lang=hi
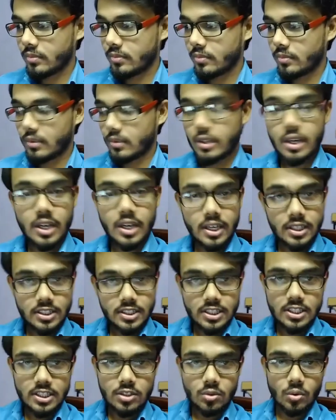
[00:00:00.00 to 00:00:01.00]
हर चीज़
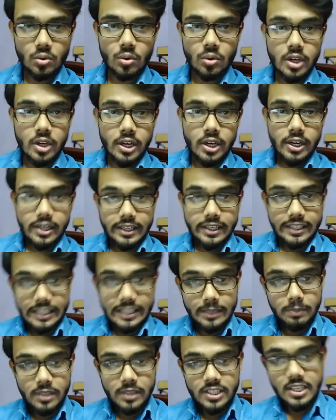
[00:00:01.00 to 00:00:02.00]
को डीपली
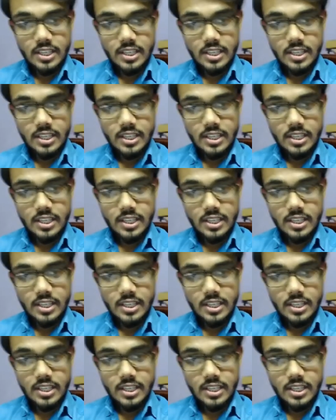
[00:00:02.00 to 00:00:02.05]
जाके